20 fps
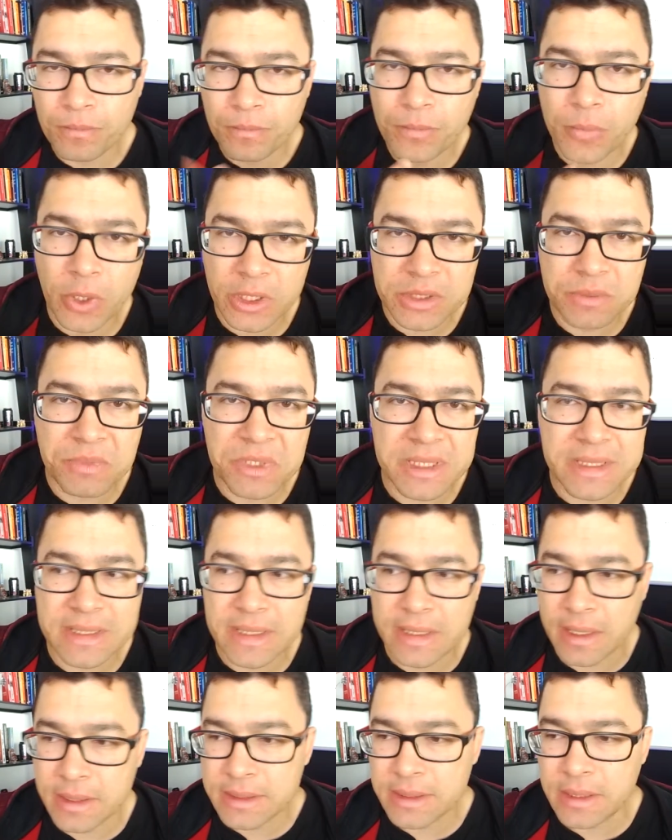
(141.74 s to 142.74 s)
pode me
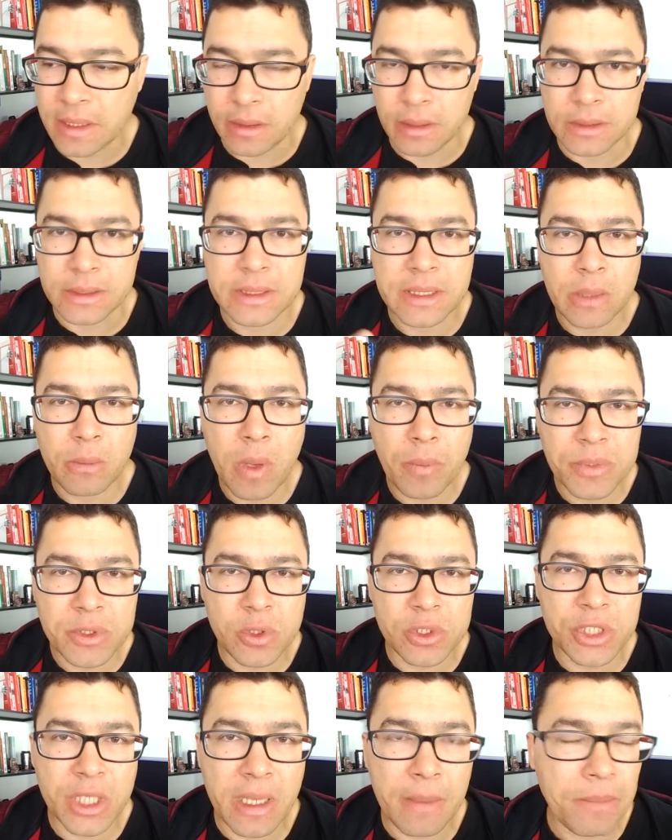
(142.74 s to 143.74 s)
dizer assim, se uma
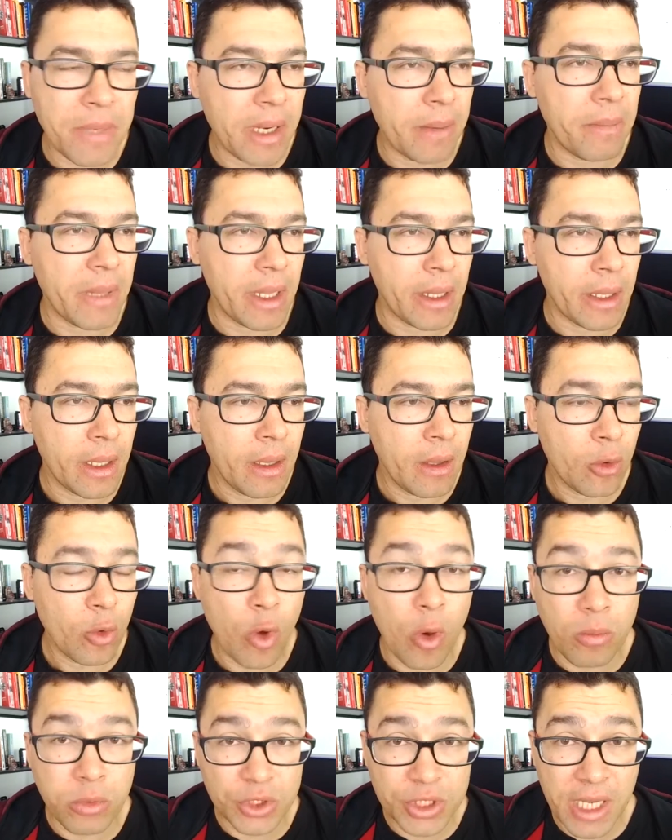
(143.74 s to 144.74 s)
pessoa chegar para mim,
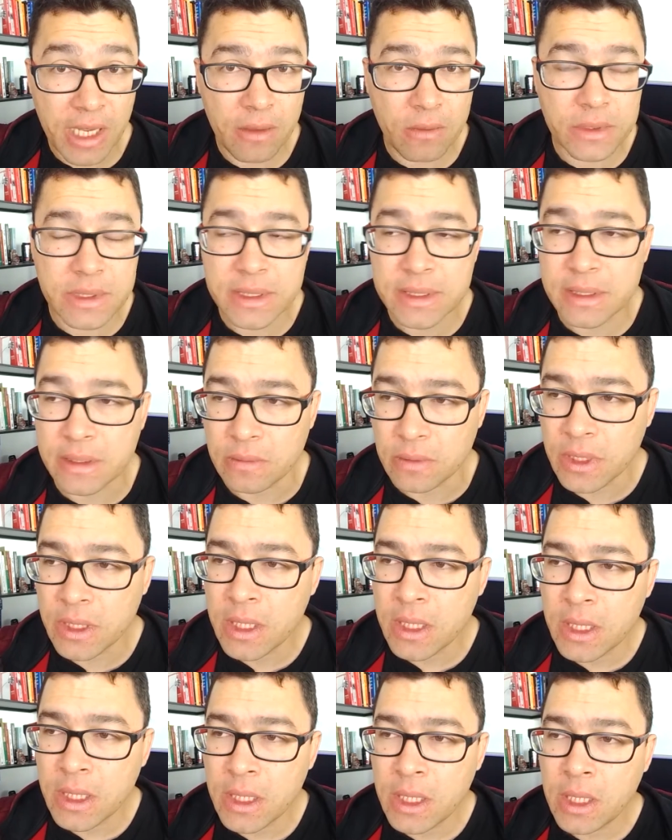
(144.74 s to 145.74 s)
como já aconteceu,
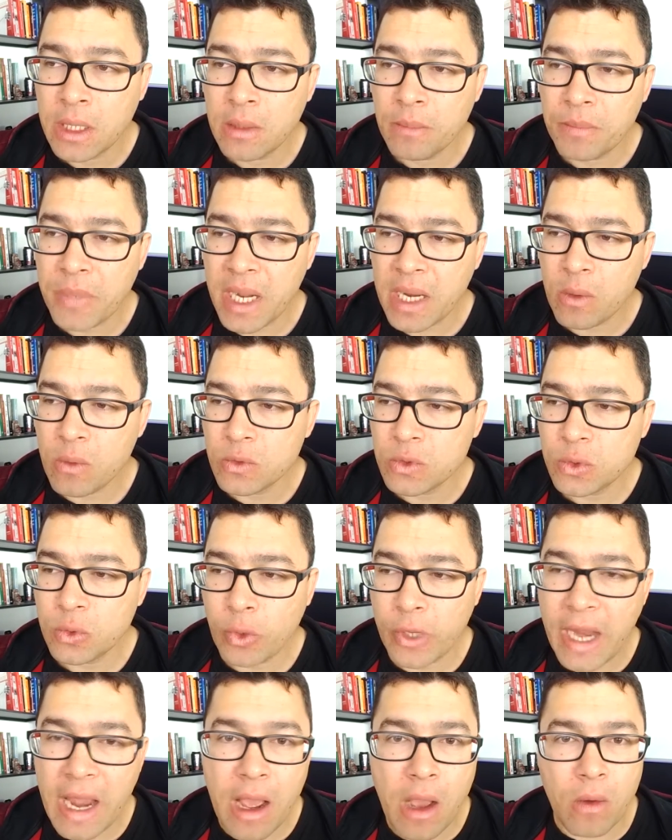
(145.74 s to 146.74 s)
para
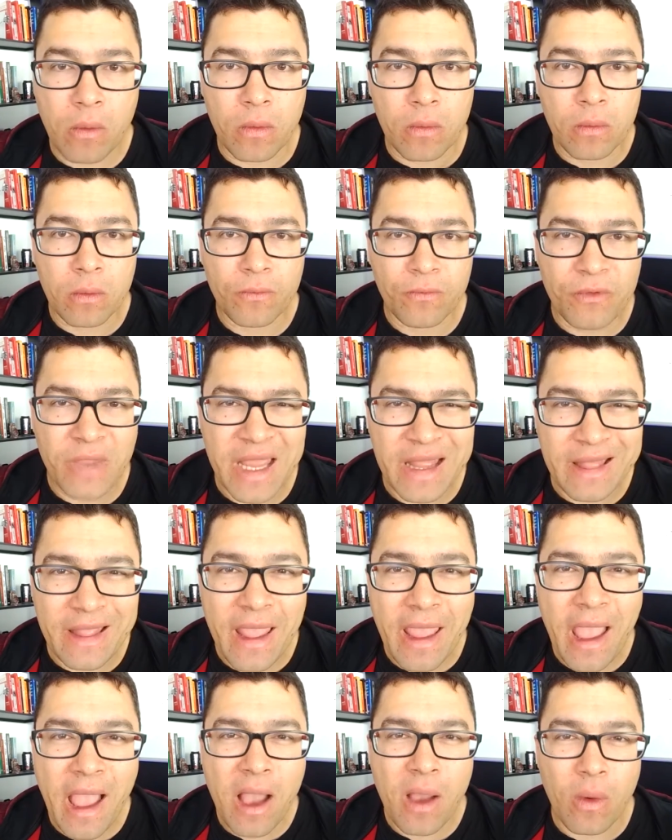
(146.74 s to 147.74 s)
construir algo,
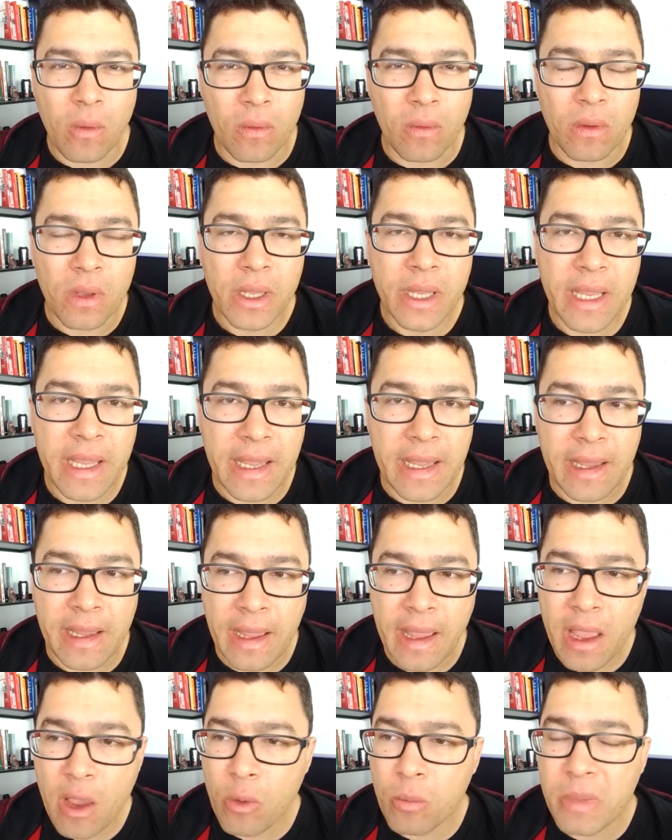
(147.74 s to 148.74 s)
vender algo que
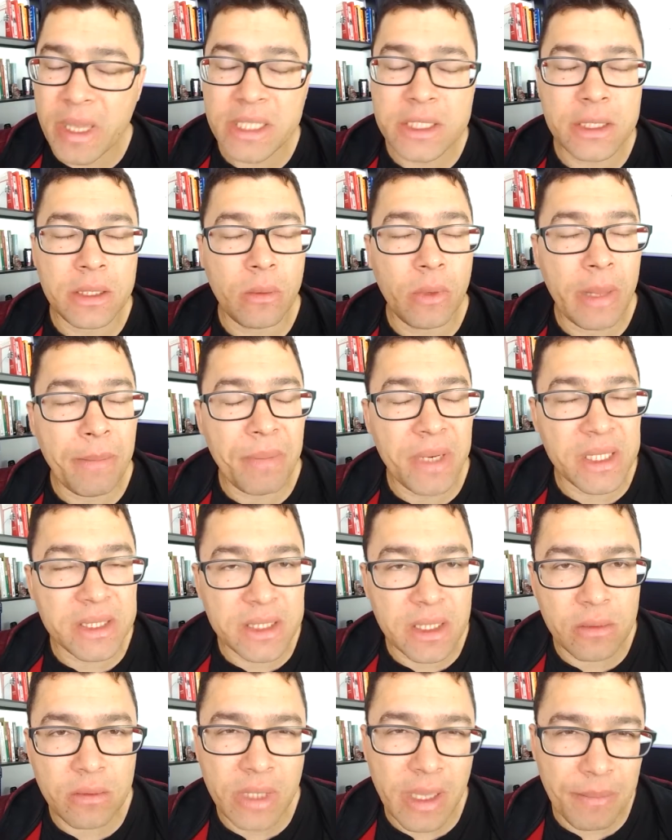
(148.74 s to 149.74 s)
realmente não
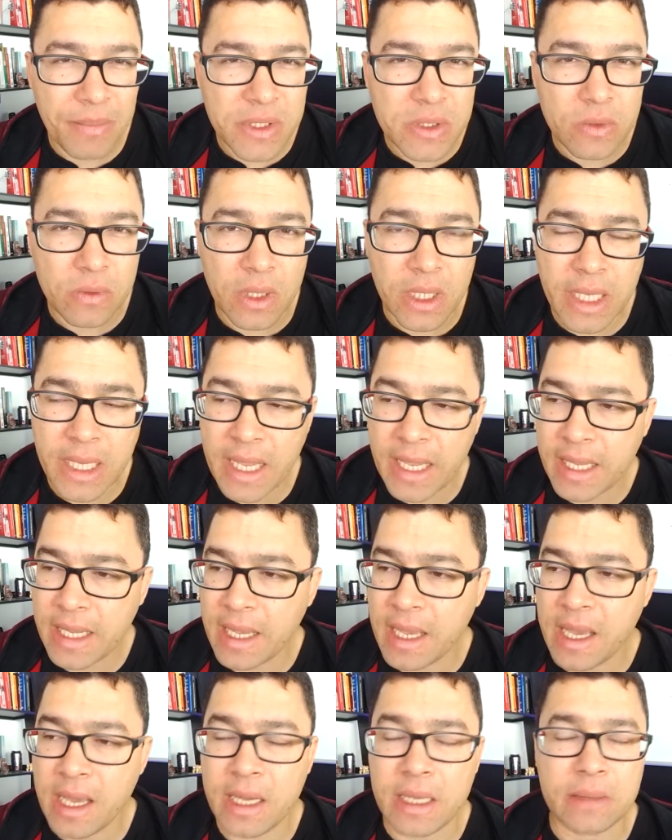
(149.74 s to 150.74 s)
representa o que a pessoa quer,
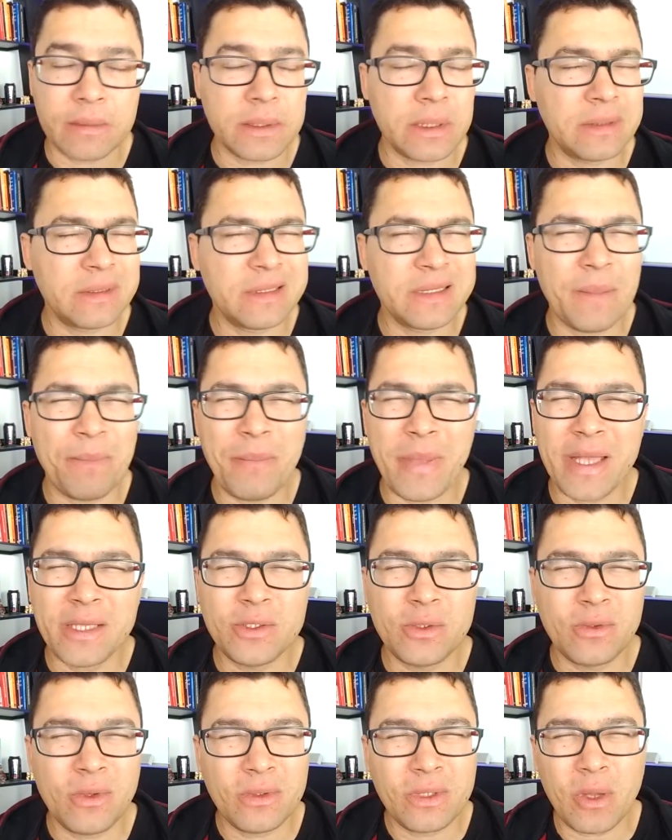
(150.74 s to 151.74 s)
cara, você
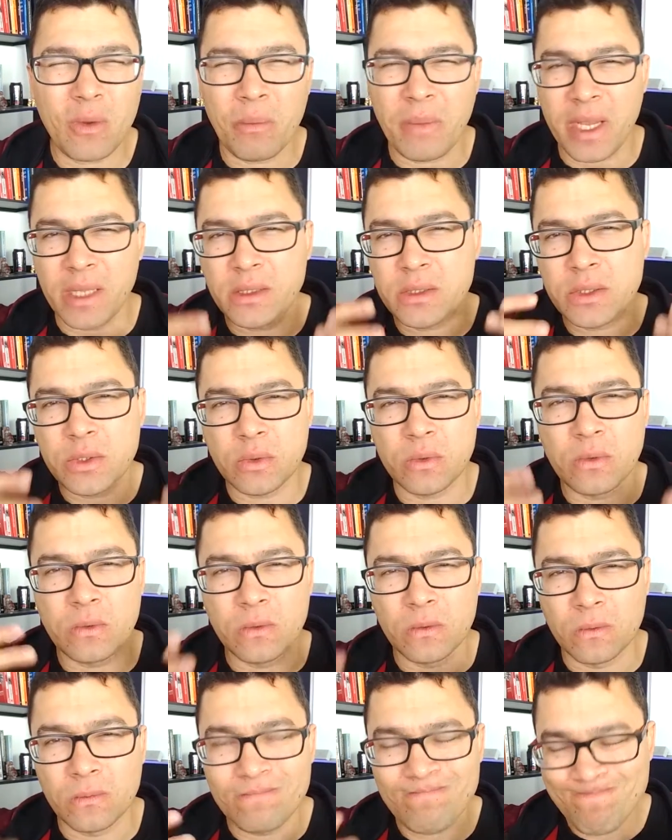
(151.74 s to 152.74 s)
perde totalmente
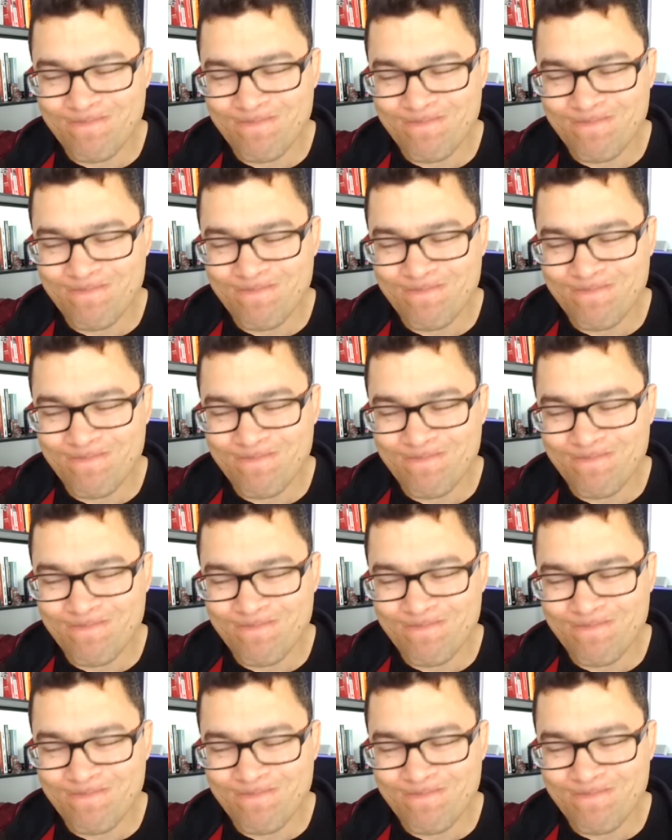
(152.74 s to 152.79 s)
o